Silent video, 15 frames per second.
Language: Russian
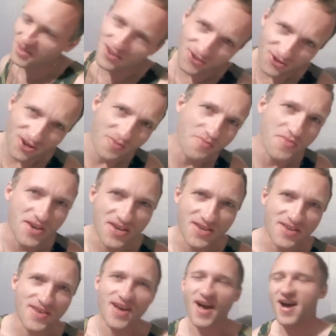Еще и
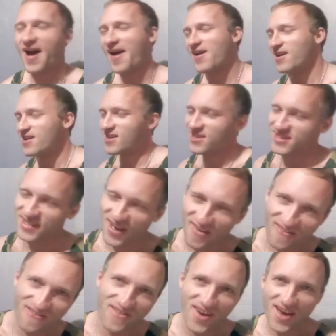меня
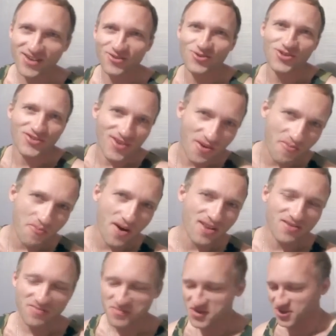советует своим
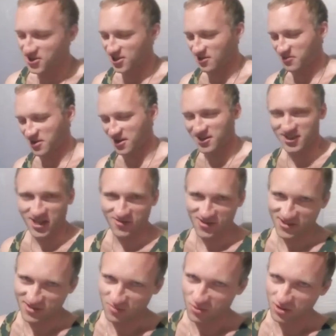подписчикам.
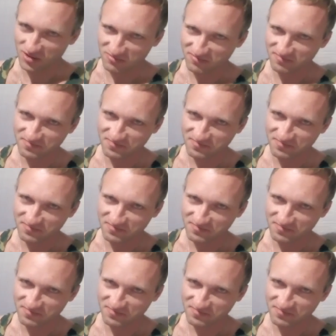Красава, Димон.